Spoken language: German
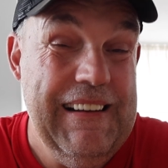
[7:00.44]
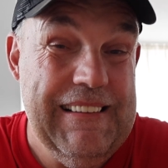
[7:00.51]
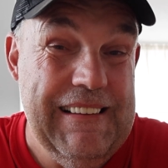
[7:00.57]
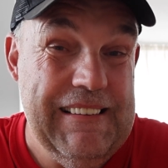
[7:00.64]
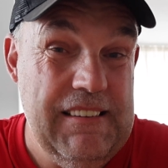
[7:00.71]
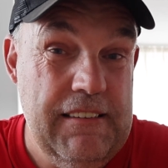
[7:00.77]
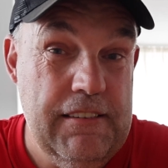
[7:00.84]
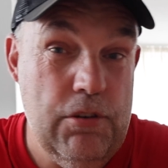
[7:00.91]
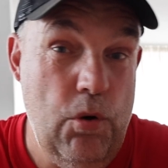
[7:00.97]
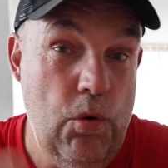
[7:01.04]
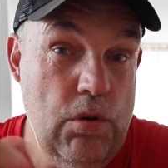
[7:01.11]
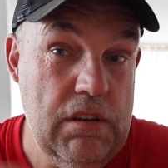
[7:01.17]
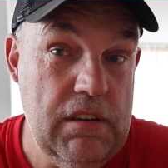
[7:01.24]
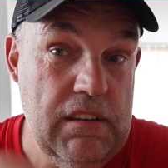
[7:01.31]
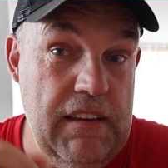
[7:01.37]
Das ist
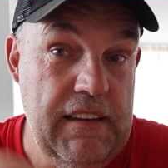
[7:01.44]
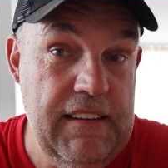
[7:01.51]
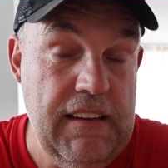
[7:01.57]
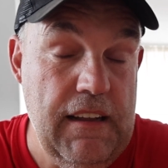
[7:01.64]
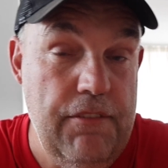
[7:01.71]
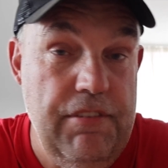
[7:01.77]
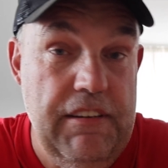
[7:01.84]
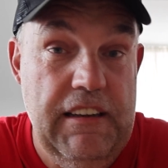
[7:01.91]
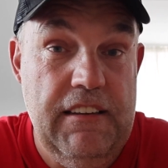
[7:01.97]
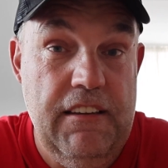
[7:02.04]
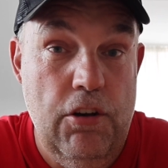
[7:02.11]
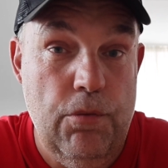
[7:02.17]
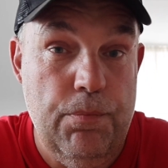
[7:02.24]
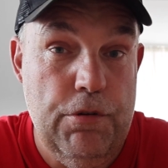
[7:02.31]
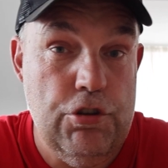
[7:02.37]
unten in der
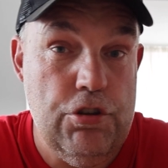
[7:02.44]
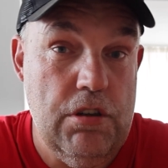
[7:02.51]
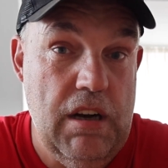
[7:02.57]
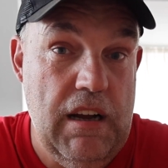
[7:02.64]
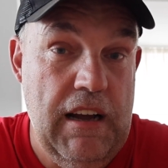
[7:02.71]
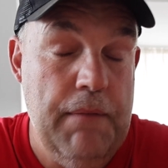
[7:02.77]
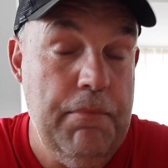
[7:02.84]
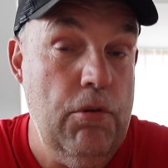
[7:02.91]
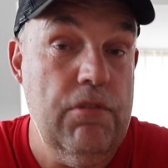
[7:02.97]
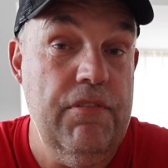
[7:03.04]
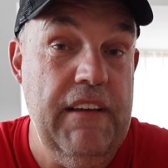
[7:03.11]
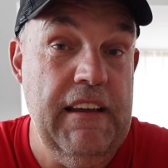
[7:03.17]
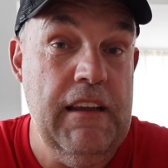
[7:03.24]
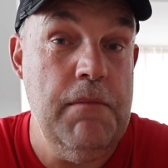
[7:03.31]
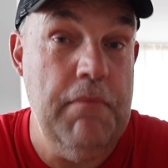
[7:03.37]
Videobeschreibung
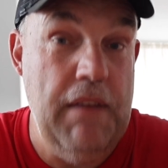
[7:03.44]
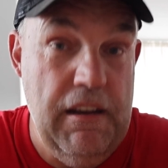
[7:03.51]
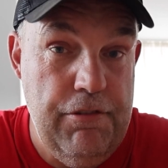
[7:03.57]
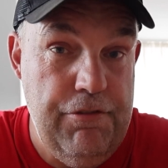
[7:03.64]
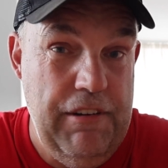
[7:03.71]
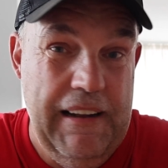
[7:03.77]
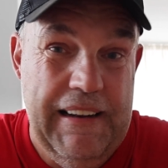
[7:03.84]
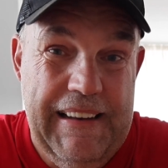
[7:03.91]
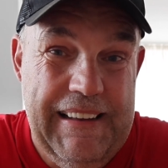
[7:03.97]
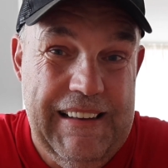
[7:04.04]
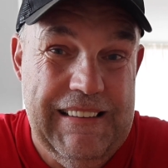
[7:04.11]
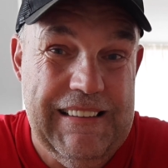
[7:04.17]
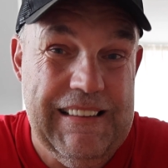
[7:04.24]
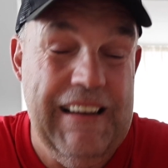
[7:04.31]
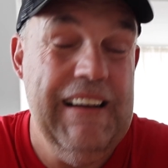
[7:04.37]
wie immer
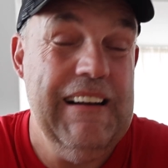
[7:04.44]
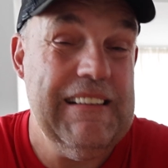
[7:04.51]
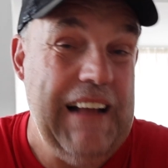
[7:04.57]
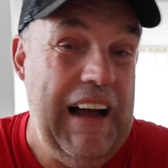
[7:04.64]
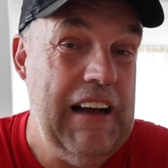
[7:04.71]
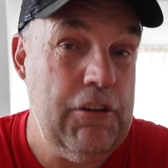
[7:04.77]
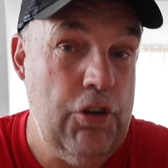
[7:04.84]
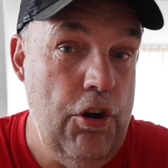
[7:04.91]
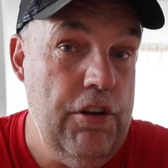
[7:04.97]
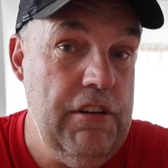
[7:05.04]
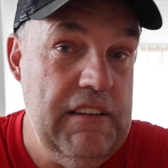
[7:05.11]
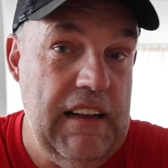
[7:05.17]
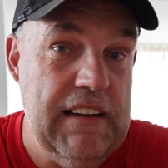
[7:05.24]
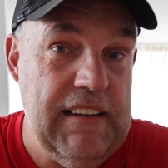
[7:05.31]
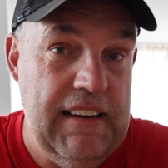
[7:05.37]
verlinkt. Da
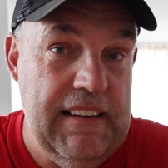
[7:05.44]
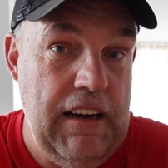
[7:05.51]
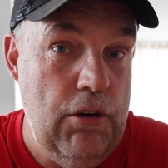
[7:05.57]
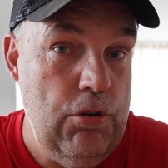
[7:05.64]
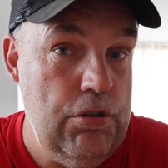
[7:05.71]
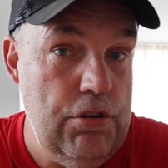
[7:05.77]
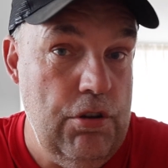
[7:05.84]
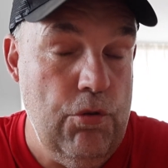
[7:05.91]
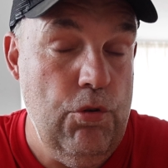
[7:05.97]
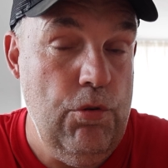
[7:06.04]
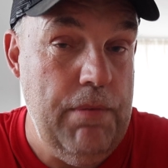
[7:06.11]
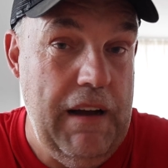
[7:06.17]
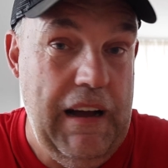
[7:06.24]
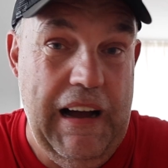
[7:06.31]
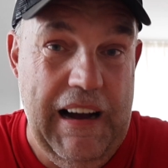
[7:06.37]
könnt ihr dann auch
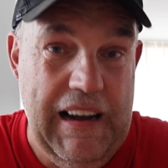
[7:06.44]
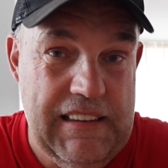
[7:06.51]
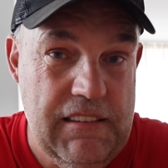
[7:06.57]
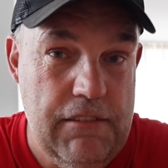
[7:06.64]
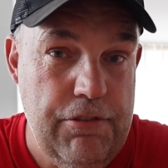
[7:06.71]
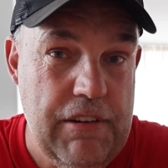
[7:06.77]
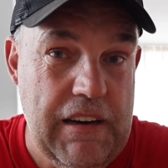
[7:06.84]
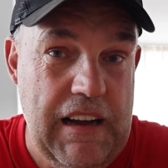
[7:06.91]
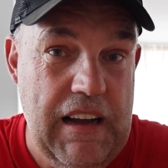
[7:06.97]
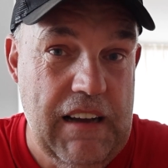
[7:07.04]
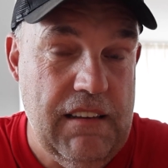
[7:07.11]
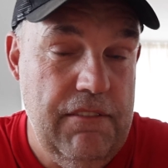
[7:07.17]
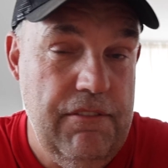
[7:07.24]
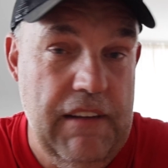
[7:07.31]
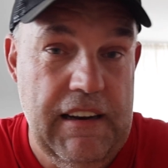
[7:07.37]
drüber
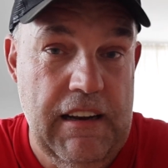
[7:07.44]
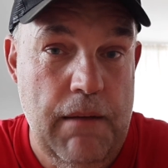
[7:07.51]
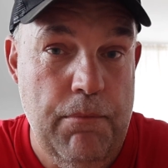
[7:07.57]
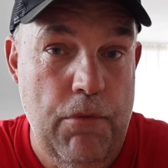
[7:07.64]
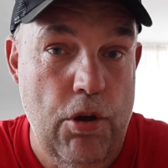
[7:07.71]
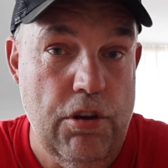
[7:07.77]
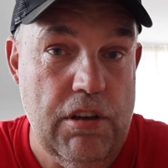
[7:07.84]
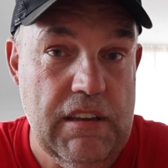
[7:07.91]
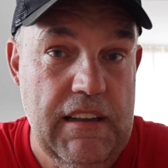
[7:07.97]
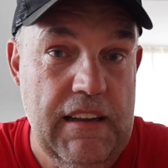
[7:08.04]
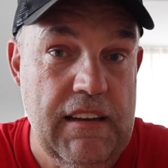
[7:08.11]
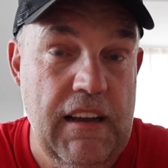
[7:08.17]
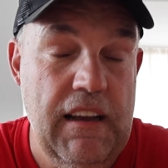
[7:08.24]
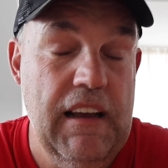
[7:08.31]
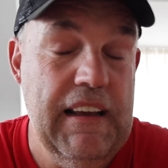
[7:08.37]
anfragen, wenn ihr
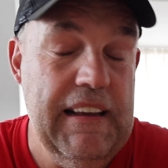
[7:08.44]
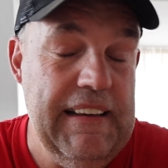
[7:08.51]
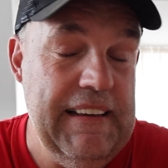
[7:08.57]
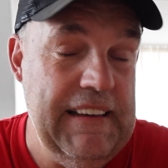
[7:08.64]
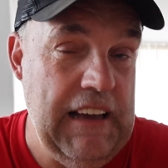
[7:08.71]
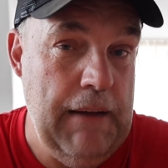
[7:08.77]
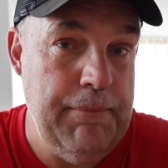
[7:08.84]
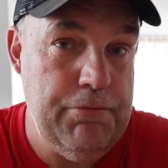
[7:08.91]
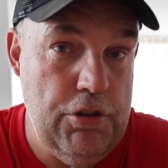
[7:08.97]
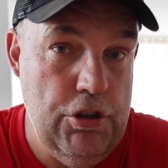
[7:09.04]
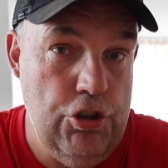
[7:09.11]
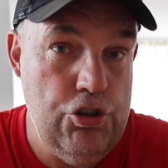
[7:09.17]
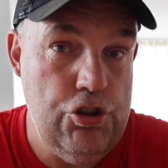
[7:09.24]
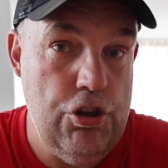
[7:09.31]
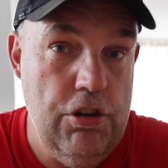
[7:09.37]
möchtet. Ich habe
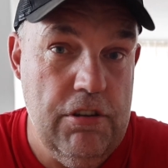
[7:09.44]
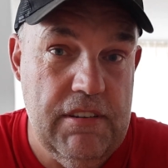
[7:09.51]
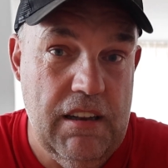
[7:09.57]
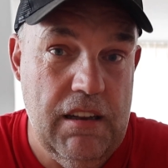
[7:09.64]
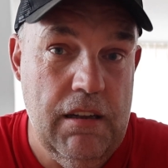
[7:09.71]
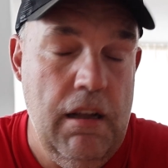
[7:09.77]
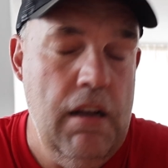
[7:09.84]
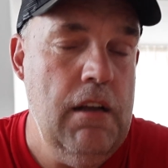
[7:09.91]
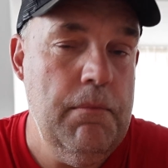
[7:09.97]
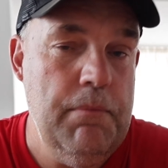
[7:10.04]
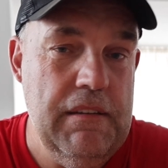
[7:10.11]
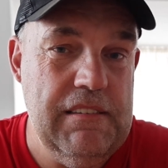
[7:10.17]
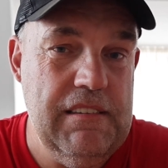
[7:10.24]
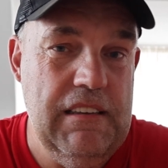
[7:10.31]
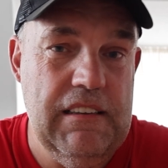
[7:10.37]
die Schlüssel.
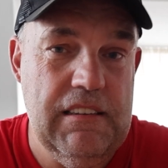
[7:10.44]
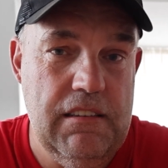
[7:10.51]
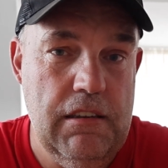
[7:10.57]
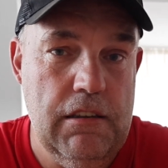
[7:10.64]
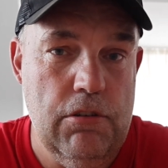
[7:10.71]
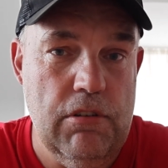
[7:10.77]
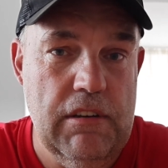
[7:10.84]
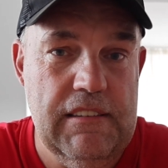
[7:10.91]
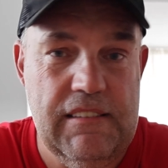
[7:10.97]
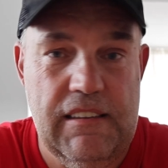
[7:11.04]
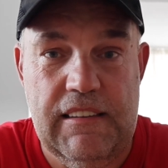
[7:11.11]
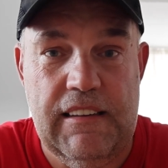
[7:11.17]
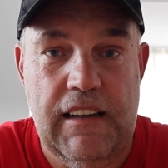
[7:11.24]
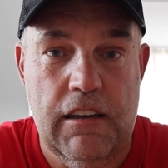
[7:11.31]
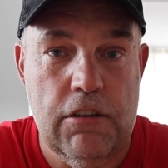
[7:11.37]
Besichtigungen
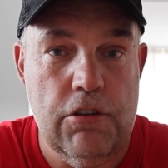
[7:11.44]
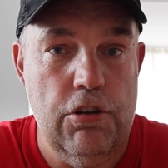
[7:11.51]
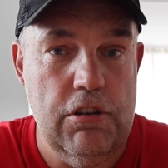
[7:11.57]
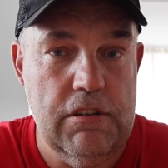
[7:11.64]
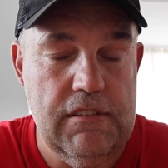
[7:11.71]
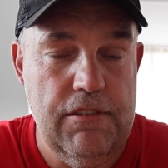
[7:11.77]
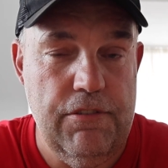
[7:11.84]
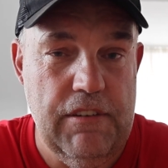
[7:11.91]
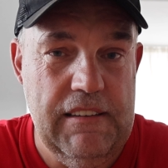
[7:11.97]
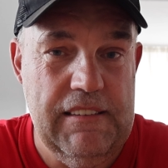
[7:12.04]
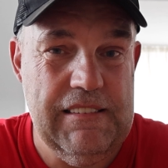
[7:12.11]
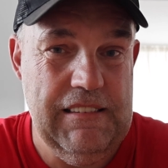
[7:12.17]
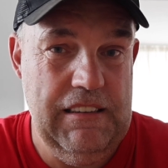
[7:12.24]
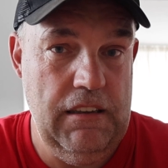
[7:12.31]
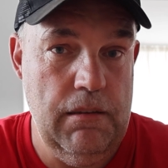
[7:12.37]
sind dann
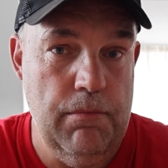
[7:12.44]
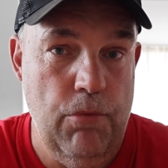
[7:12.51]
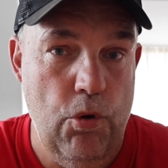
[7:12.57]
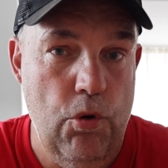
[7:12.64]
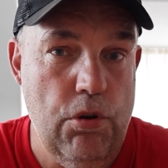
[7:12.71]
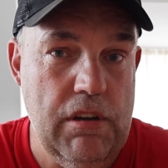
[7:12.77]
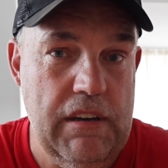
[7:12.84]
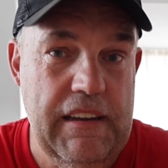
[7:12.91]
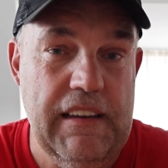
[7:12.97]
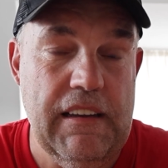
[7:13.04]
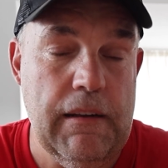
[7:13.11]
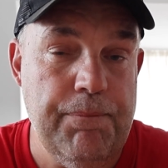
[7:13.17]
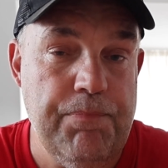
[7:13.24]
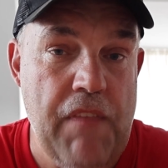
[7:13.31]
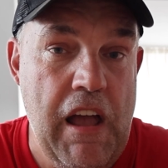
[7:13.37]
kurzfristig möglich.